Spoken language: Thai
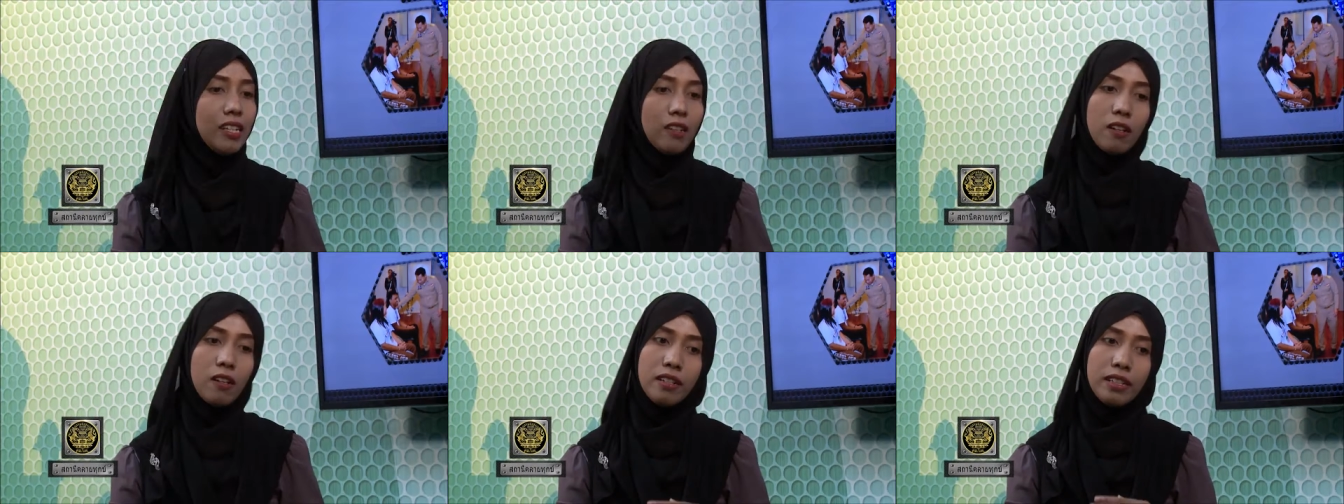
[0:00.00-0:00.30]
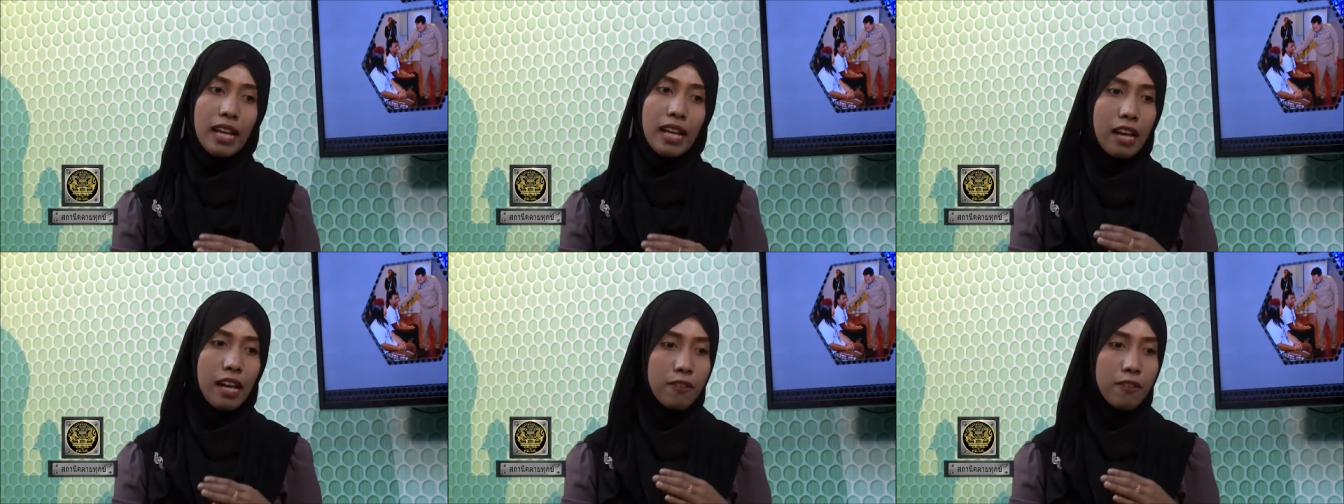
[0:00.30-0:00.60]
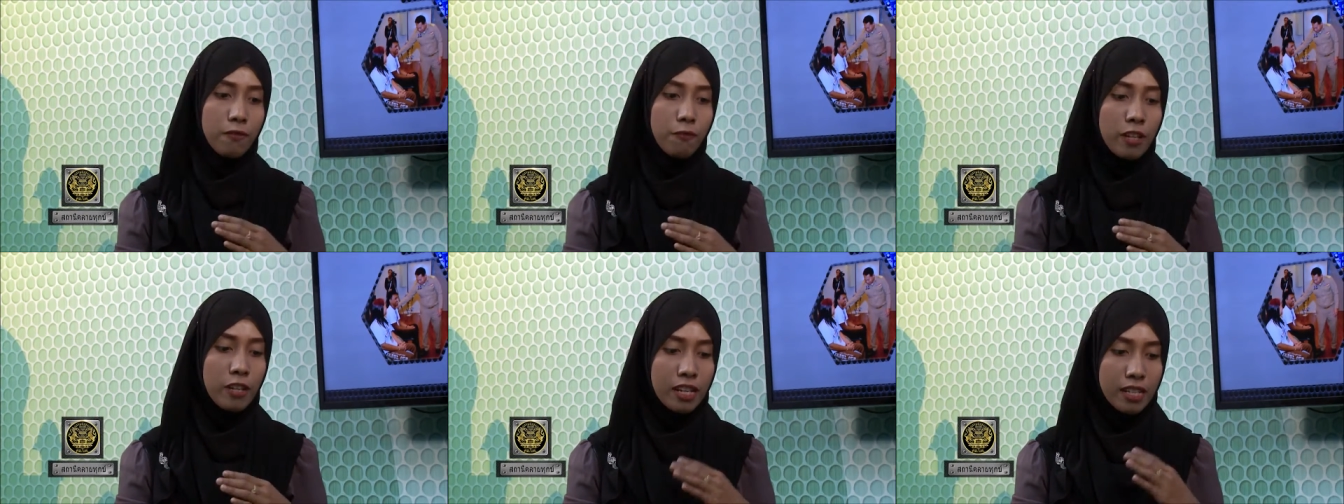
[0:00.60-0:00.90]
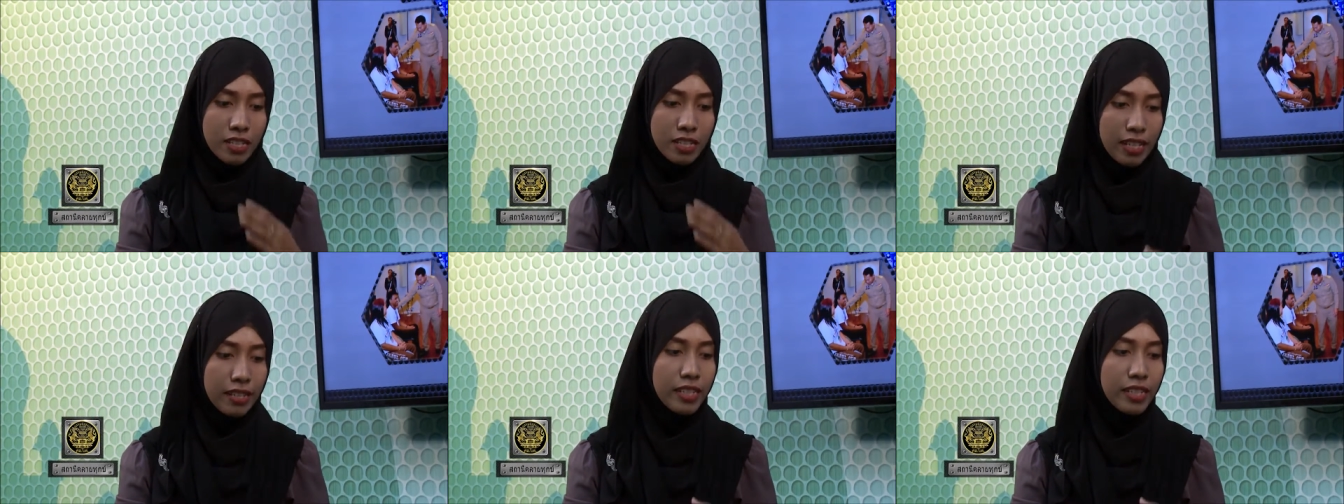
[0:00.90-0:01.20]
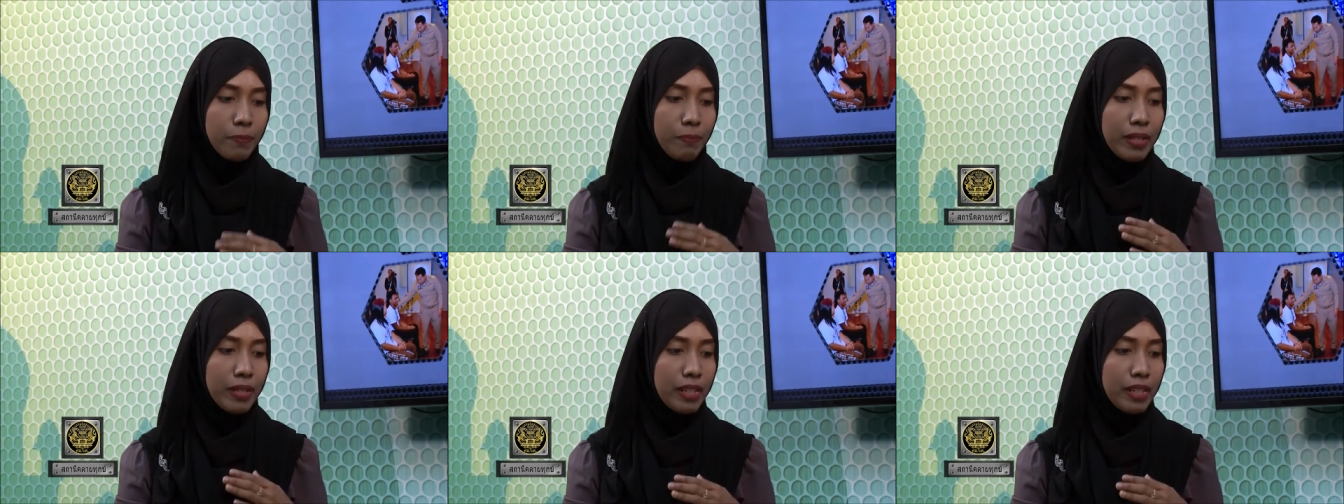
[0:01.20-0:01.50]
แล้วก็งานฟังก์ชัน
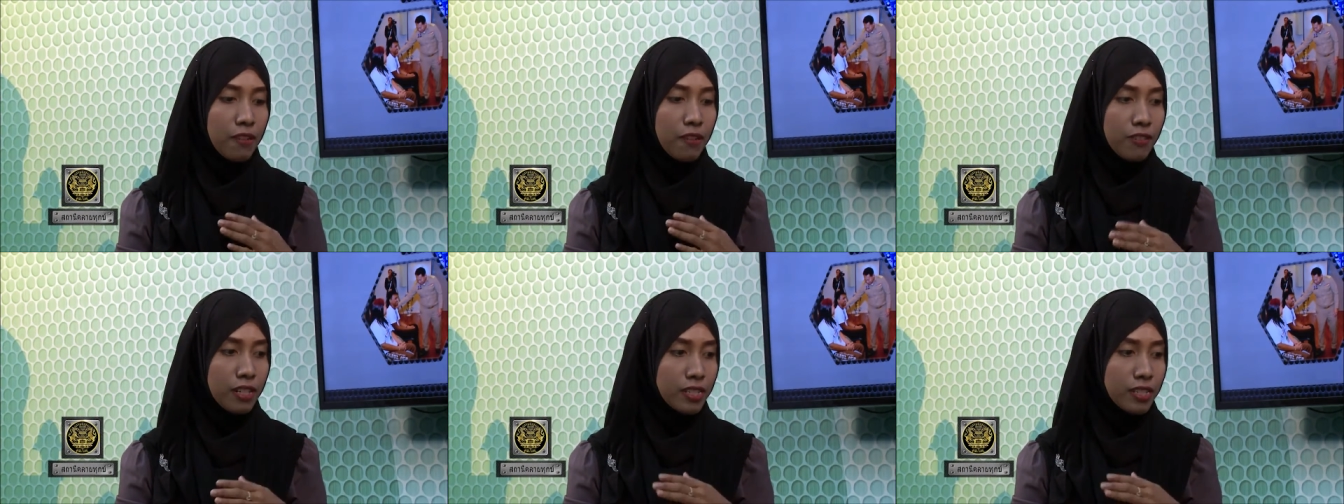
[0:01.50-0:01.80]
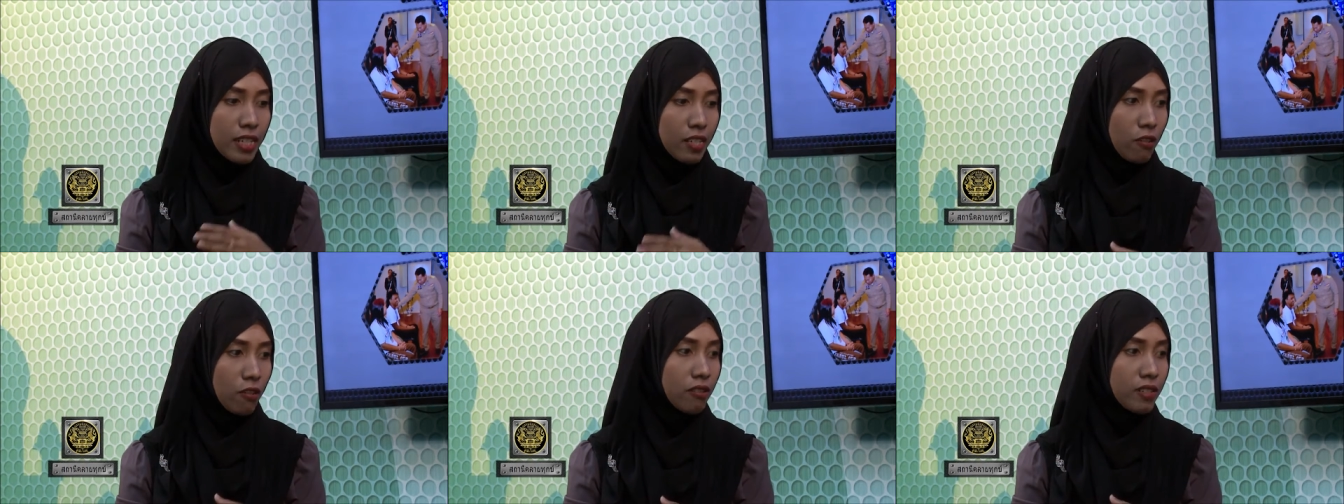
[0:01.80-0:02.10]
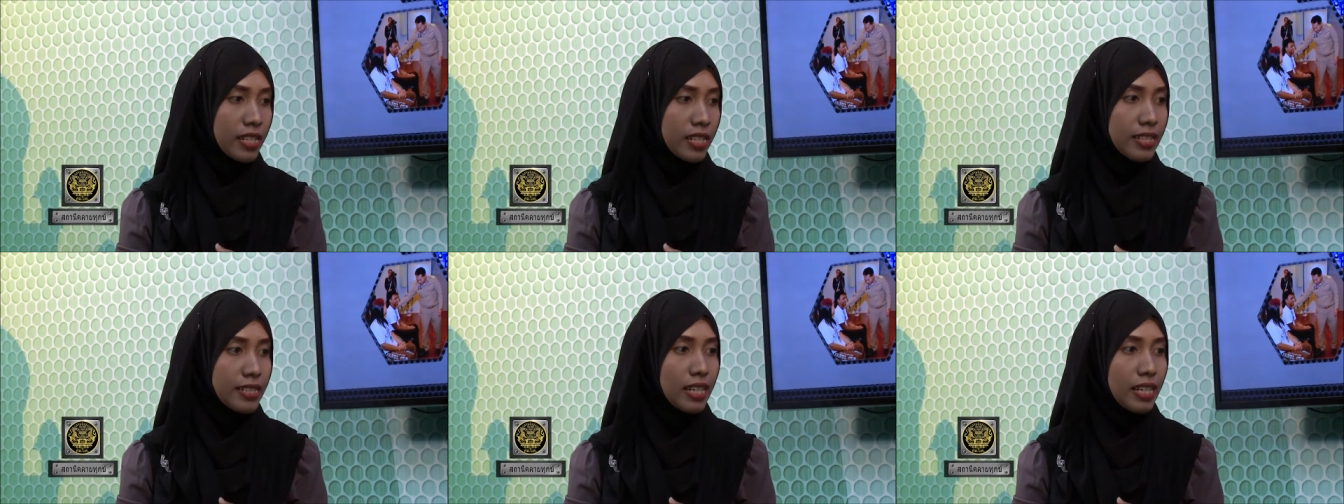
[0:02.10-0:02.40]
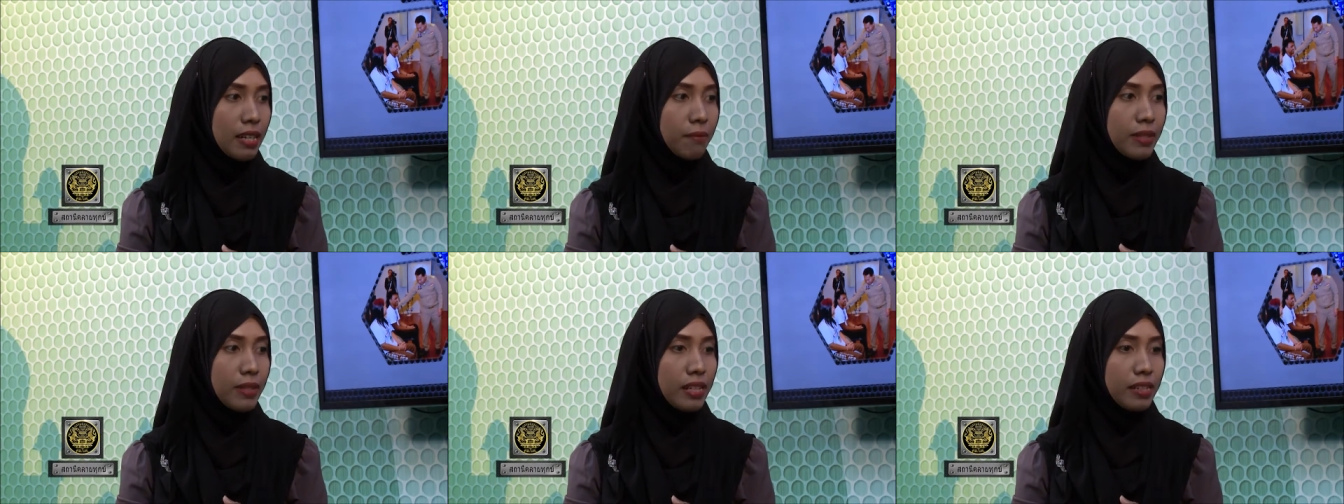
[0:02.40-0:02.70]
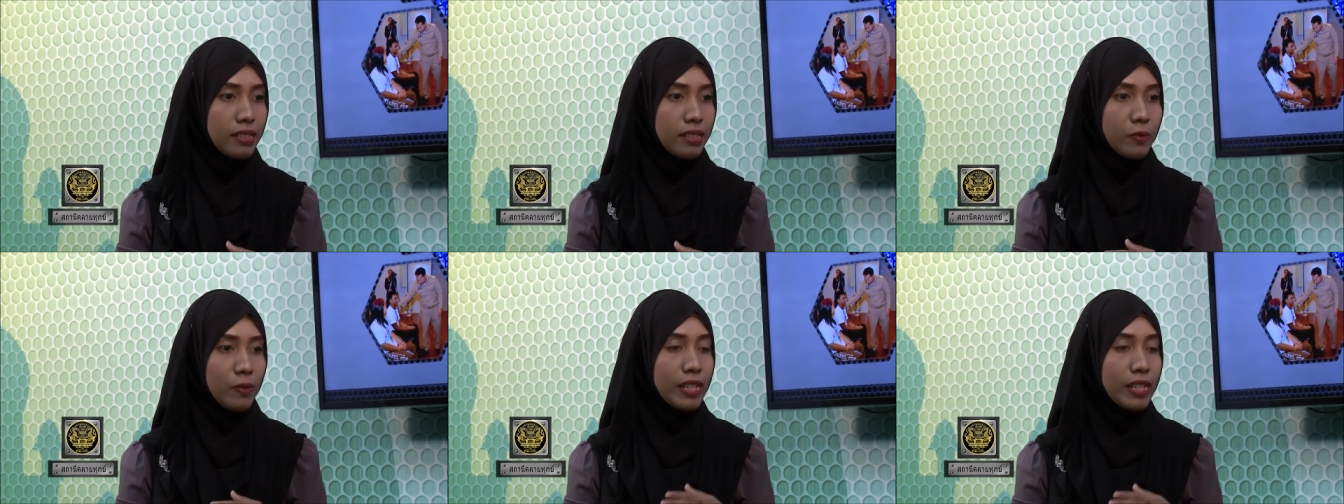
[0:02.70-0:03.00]
ที่เป็นงานฟังก์ชันของเรือนจำ
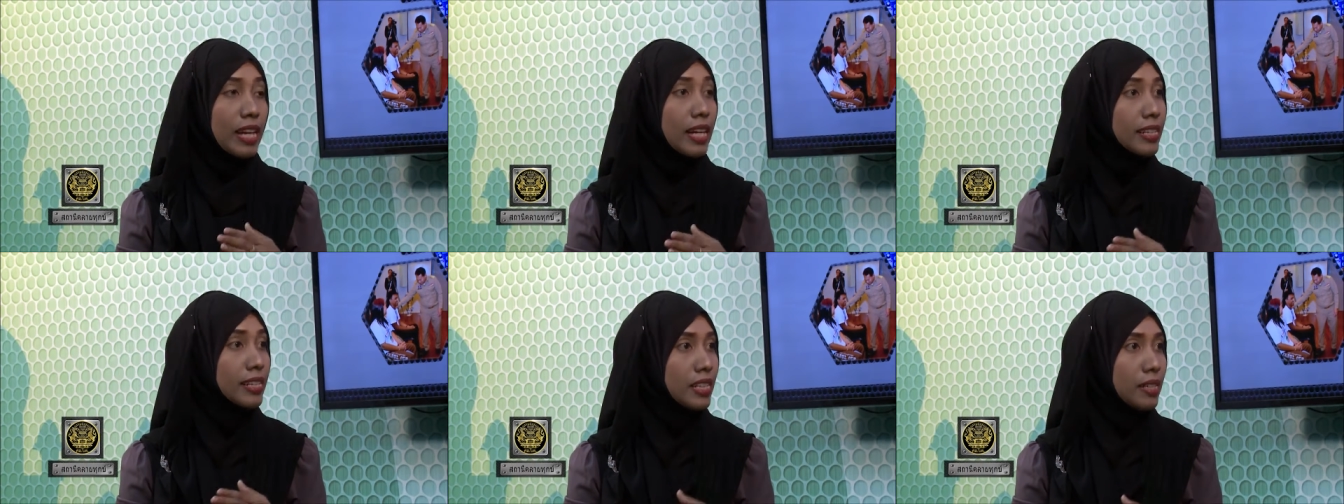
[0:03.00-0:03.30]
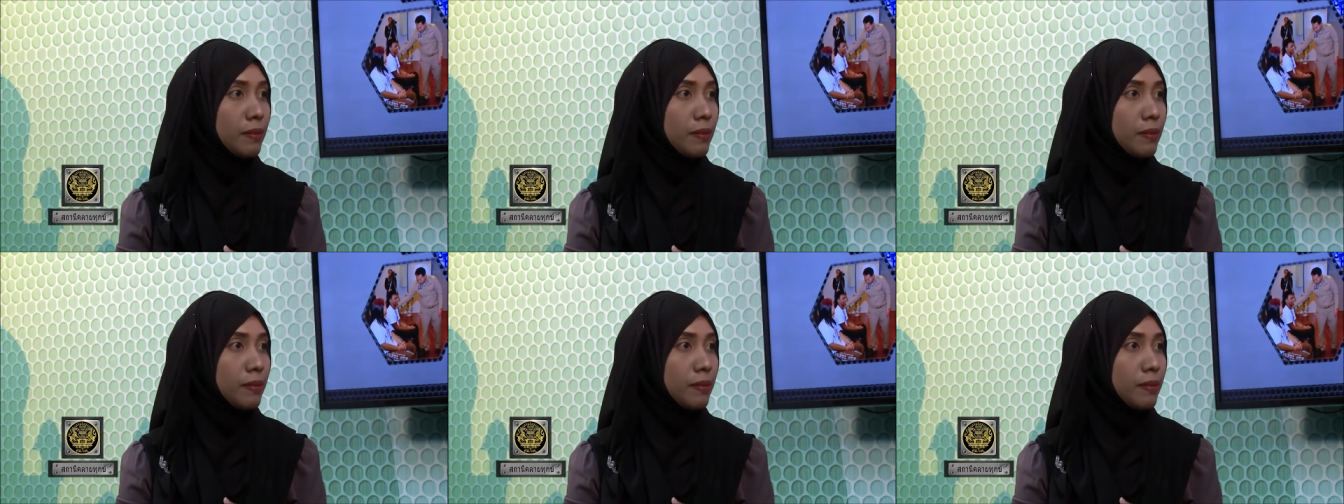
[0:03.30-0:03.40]
เนี่ยหรือว่าหน้า